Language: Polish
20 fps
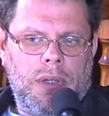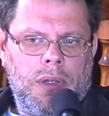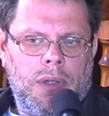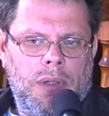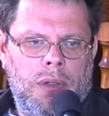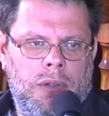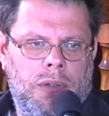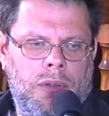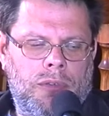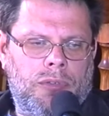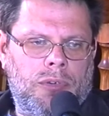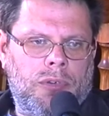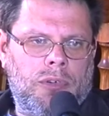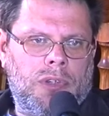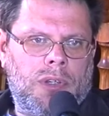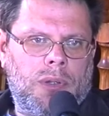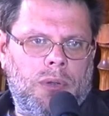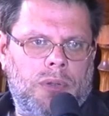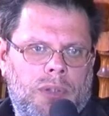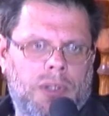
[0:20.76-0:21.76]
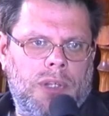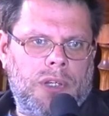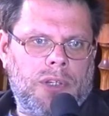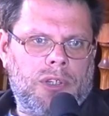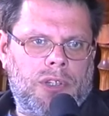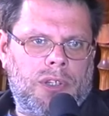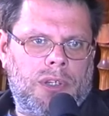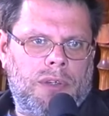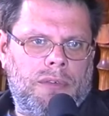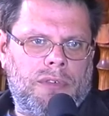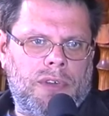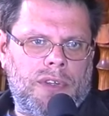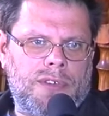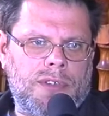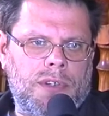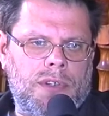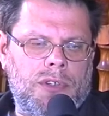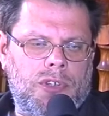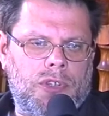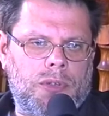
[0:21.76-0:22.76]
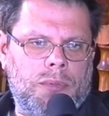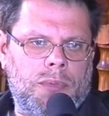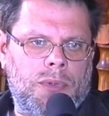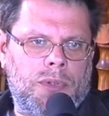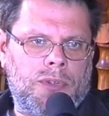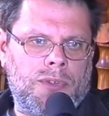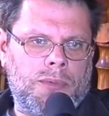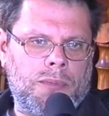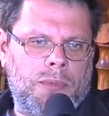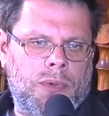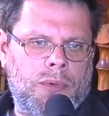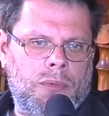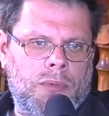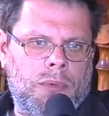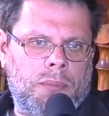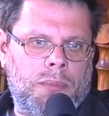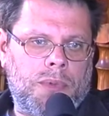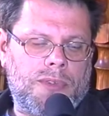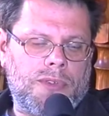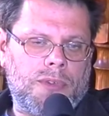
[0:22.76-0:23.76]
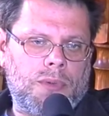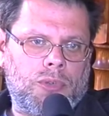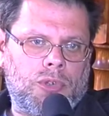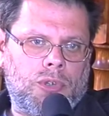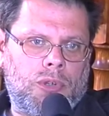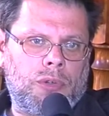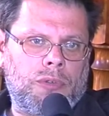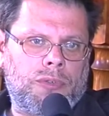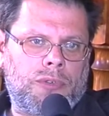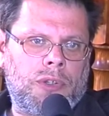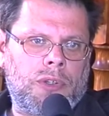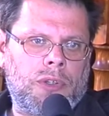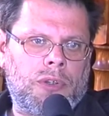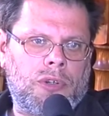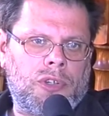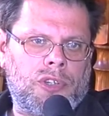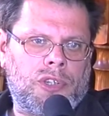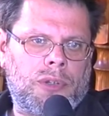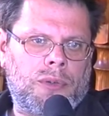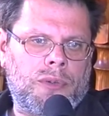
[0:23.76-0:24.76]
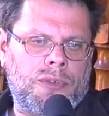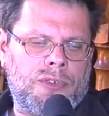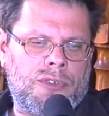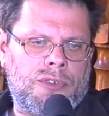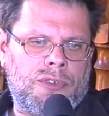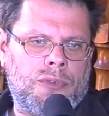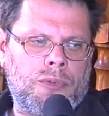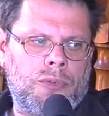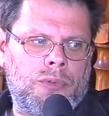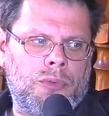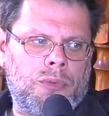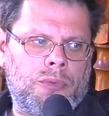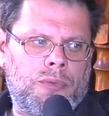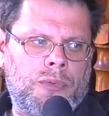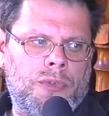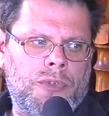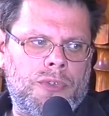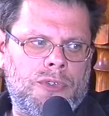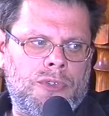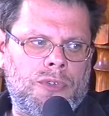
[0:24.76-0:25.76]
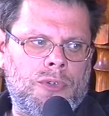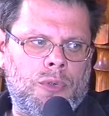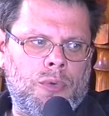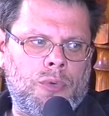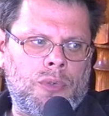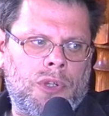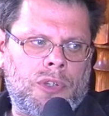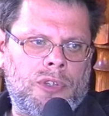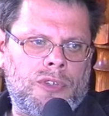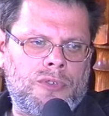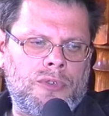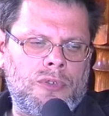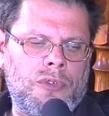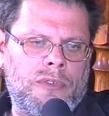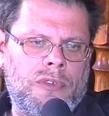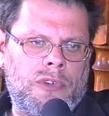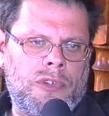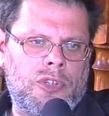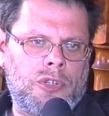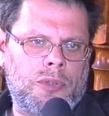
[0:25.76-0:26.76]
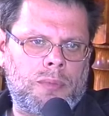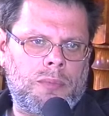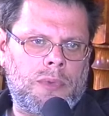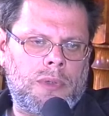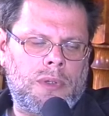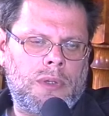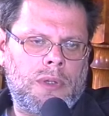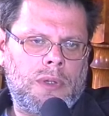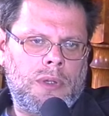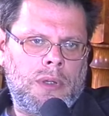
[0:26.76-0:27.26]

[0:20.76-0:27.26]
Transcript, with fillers: To wyglądało tak, że wracaliśmy z moją obecną żoną, wtedy koleżanką ze studiów z Torunia, gdzie studiowaliśmy,